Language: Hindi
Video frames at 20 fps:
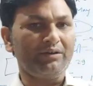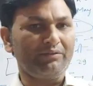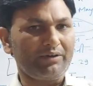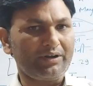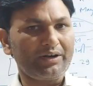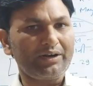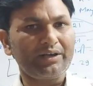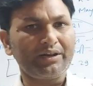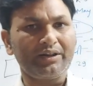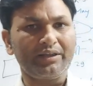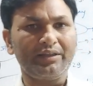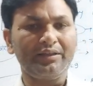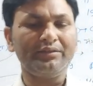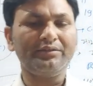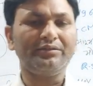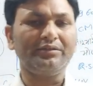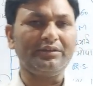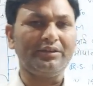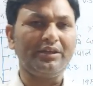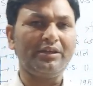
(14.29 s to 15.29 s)
गवर्नर
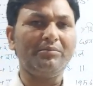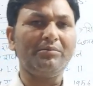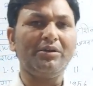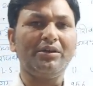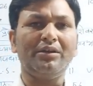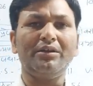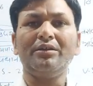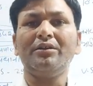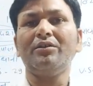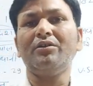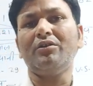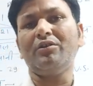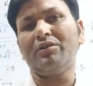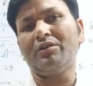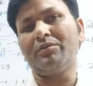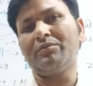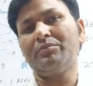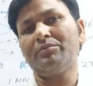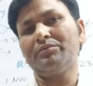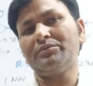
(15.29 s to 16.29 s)
हैं सीएम हैं
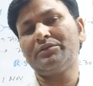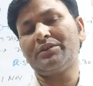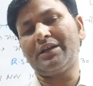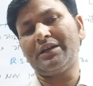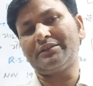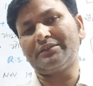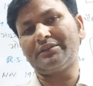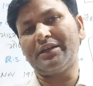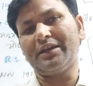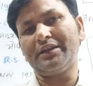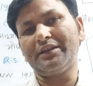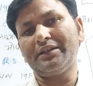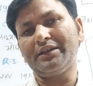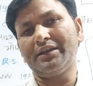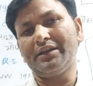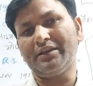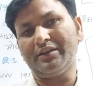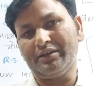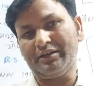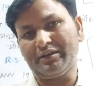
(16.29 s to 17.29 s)
और
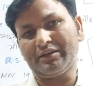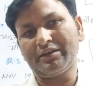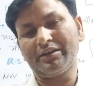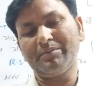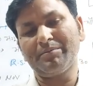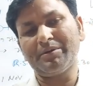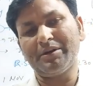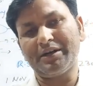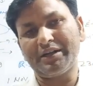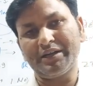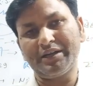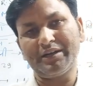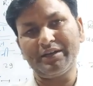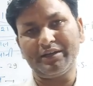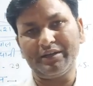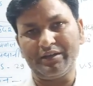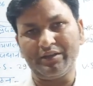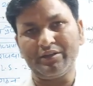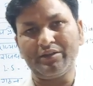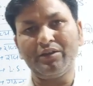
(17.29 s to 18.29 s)
राजधानियां हैं कब
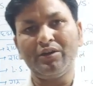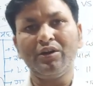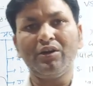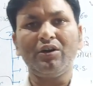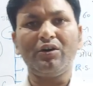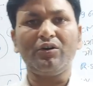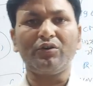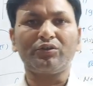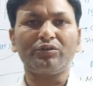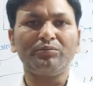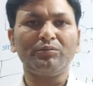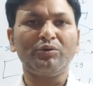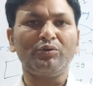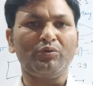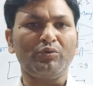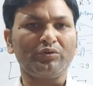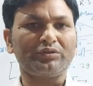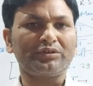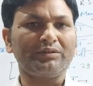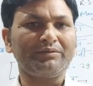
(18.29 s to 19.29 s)
गठन है और उसमें
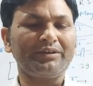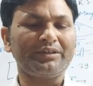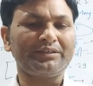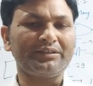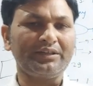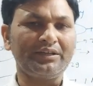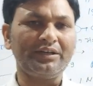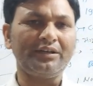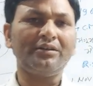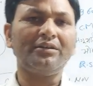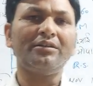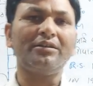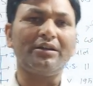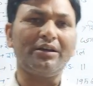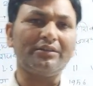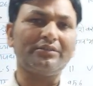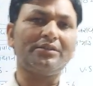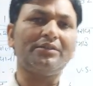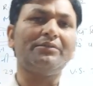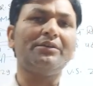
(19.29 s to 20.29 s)
लोकसभा सीट
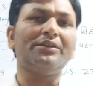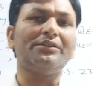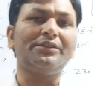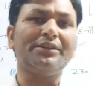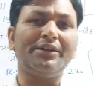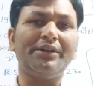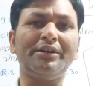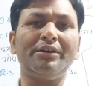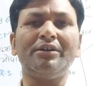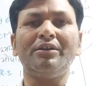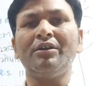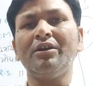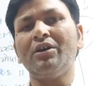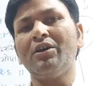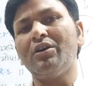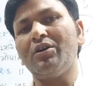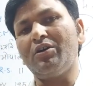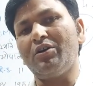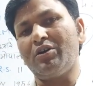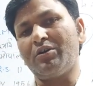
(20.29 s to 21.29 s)
राज्यसभा सीट
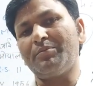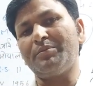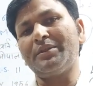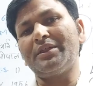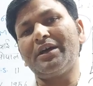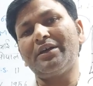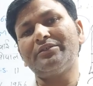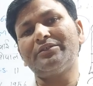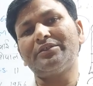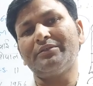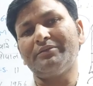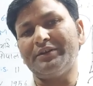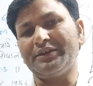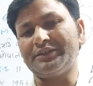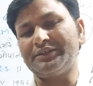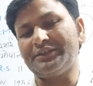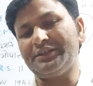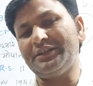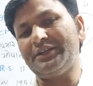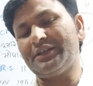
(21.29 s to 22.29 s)
और
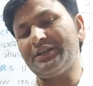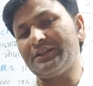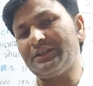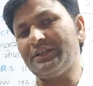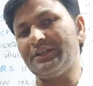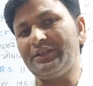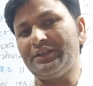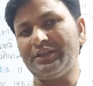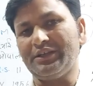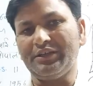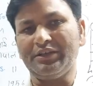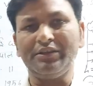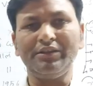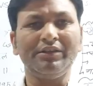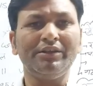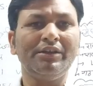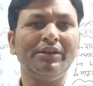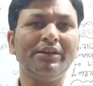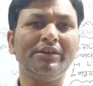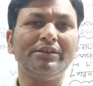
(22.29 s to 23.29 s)
विधानसभा सीट कितनी है
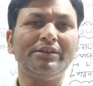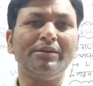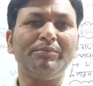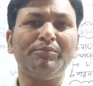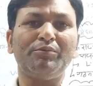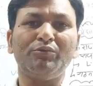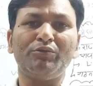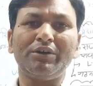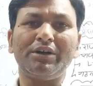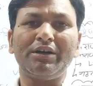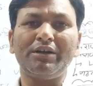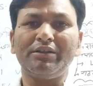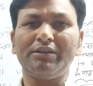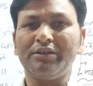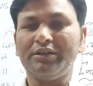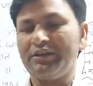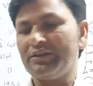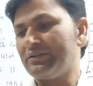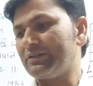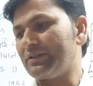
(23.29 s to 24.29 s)
ये पूरा
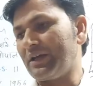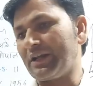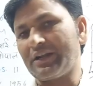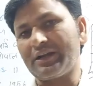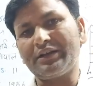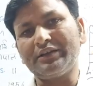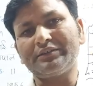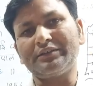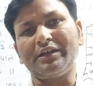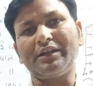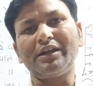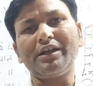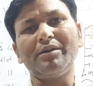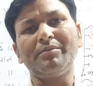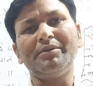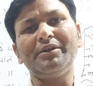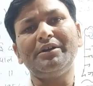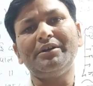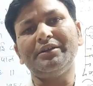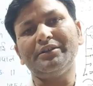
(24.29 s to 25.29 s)
सारा का सारा
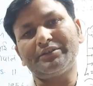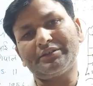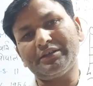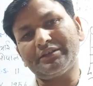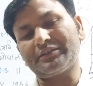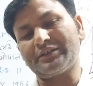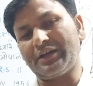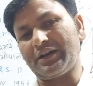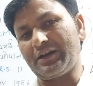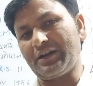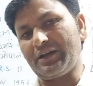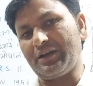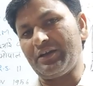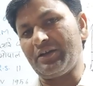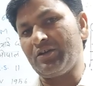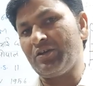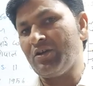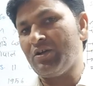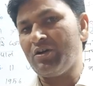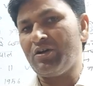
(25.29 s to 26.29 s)
हमें डिस्कस करना
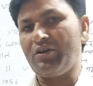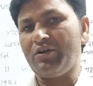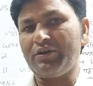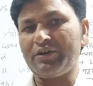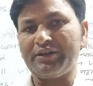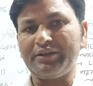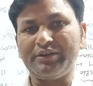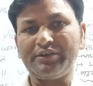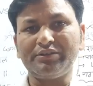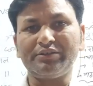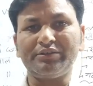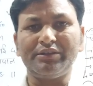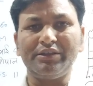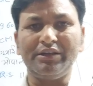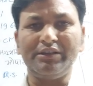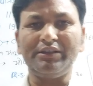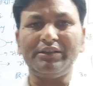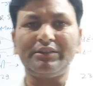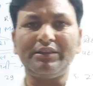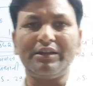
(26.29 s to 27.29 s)
है और इससे
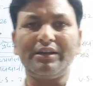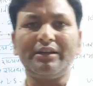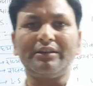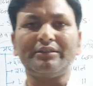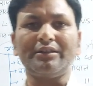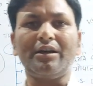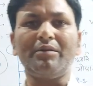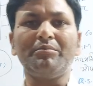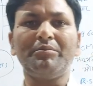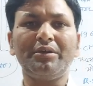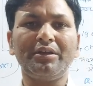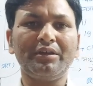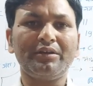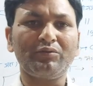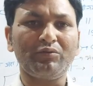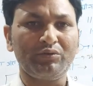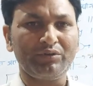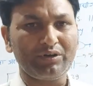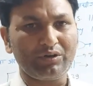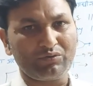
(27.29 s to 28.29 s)
अधिकतर एग्ज़ाम में
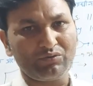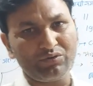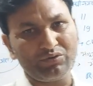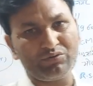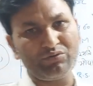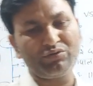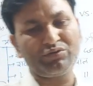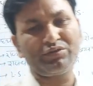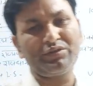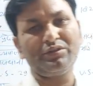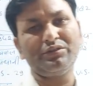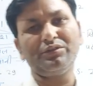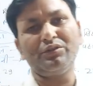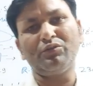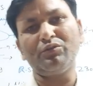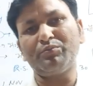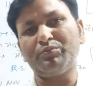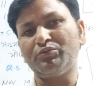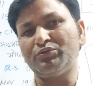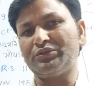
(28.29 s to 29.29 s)
कोई ना कोई क्वेश्चन
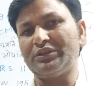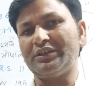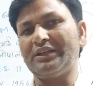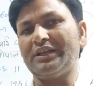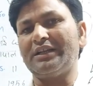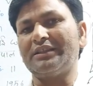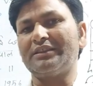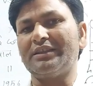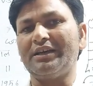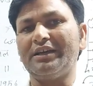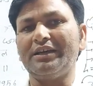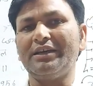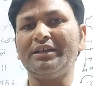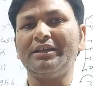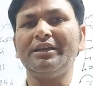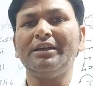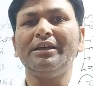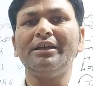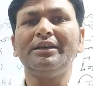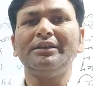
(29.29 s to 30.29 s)
जरूर पूछा जाता है
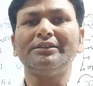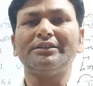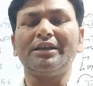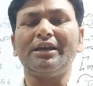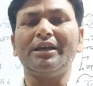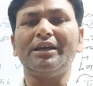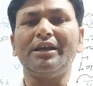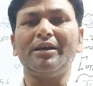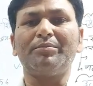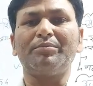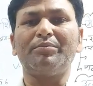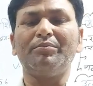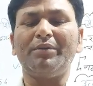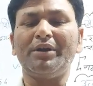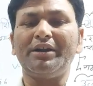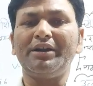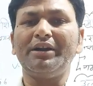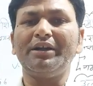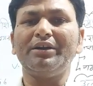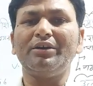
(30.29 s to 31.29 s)
चाहे आप
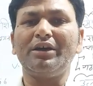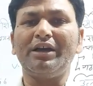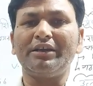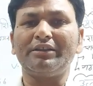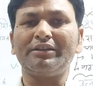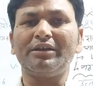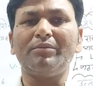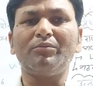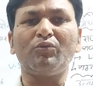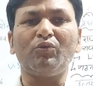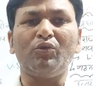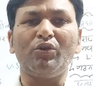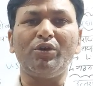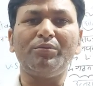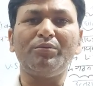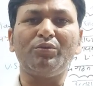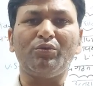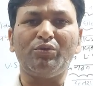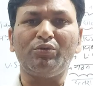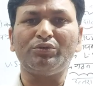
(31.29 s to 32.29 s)
बनडे एग्ज़ाम
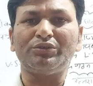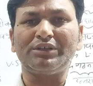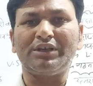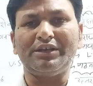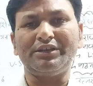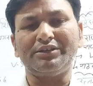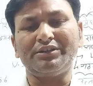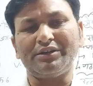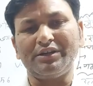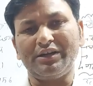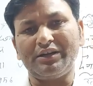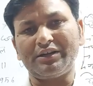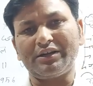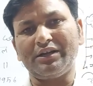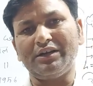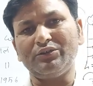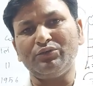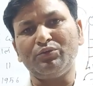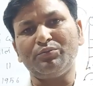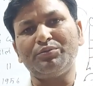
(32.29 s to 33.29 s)
कोई भी हो चाहे स्टेट
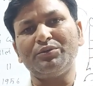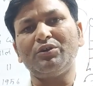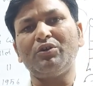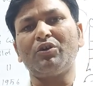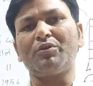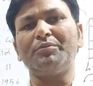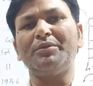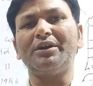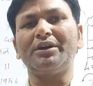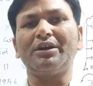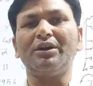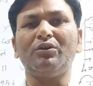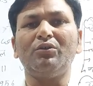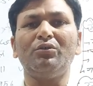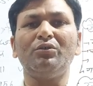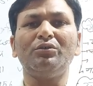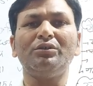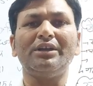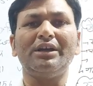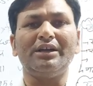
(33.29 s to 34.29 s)
का यूपी गवर्नमेंट का
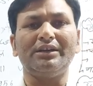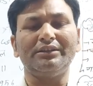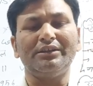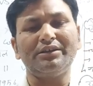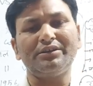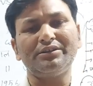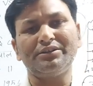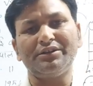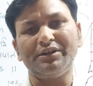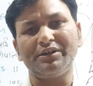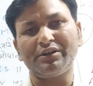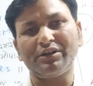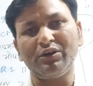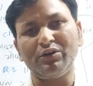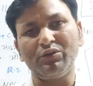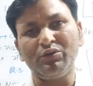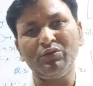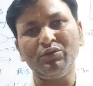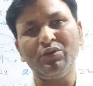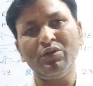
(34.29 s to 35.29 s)
हो या अदर स्टेट का
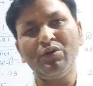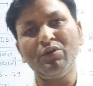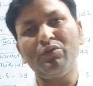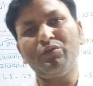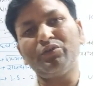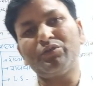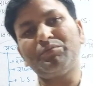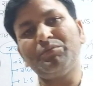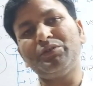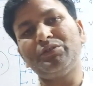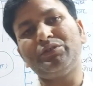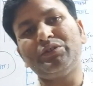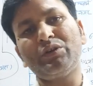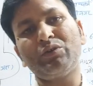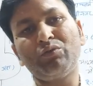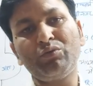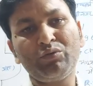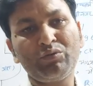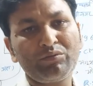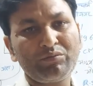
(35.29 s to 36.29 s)
हो उसमें
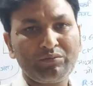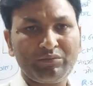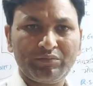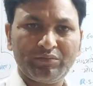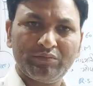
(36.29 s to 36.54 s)
जरूर